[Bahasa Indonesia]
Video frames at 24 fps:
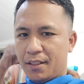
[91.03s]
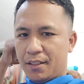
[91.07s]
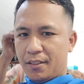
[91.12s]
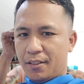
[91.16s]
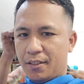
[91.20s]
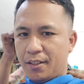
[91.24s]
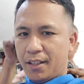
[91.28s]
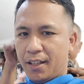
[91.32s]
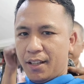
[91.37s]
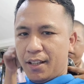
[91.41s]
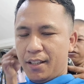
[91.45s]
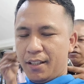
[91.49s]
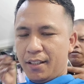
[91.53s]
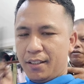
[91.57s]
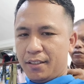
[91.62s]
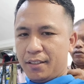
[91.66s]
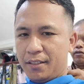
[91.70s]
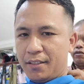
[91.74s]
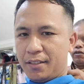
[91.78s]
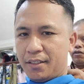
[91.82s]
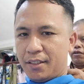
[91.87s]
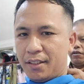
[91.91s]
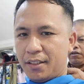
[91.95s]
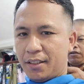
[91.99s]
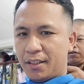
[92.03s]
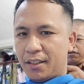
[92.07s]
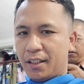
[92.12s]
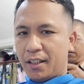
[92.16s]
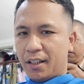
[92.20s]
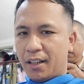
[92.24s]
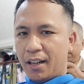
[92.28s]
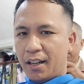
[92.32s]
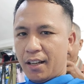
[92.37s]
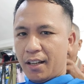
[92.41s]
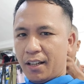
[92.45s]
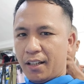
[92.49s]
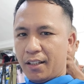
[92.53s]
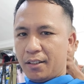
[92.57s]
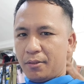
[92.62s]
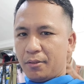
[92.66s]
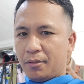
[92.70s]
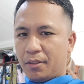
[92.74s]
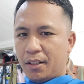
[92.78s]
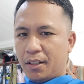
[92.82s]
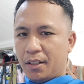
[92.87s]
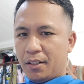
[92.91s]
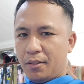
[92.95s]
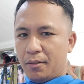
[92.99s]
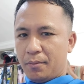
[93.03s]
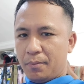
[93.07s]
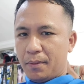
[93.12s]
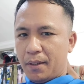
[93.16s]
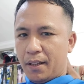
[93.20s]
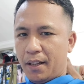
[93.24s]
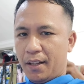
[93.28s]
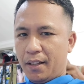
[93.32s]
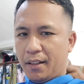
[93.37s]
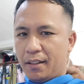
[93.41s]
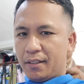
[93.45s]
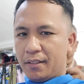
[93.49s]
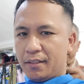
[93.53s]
oke okay? sesederhana itu hidup ya